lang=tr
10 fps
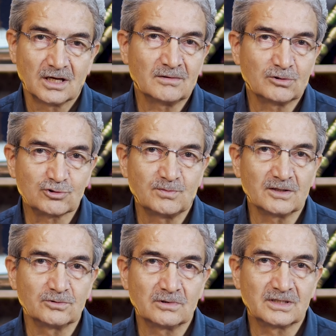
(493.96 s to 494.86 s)
Ama
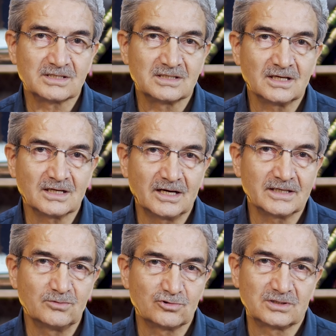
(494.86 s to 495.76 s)
Osmanlı ülkesinde
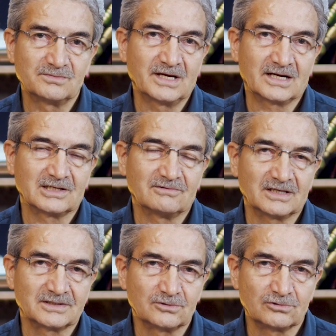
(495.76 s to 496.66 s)
gayrimüslimler de
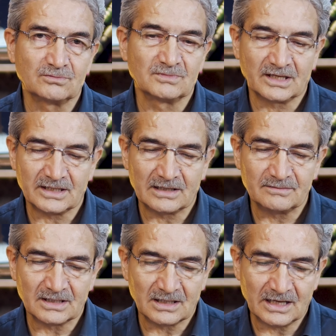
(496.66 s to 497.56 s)
var. Rumlar,
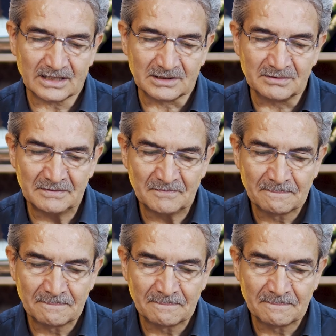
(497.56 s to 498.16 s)
Ermeniler gibi.